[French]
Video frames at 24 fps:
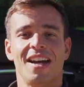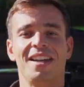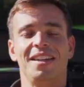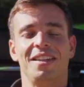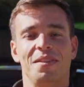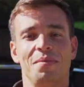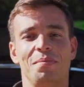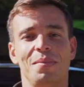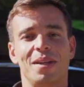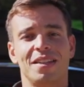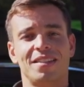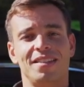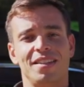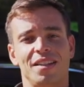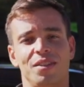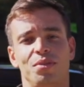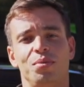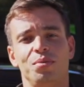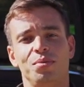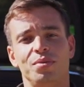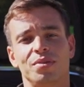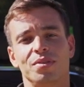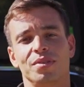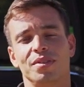Allez, merci à
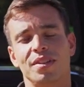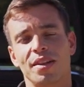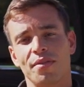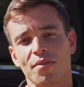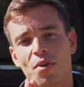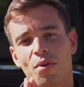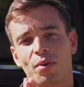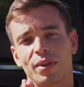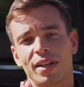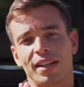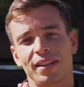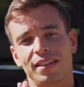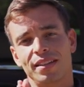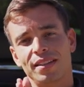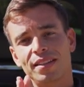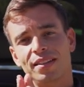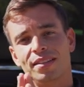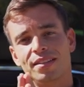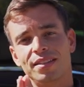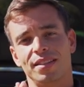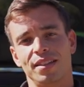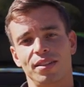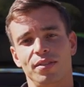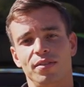tous d'avoir
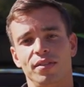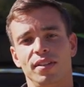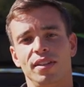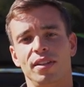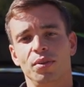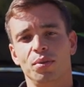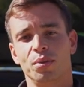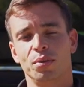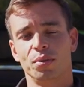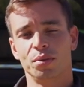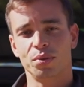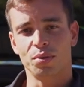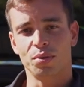regardé cette vidéo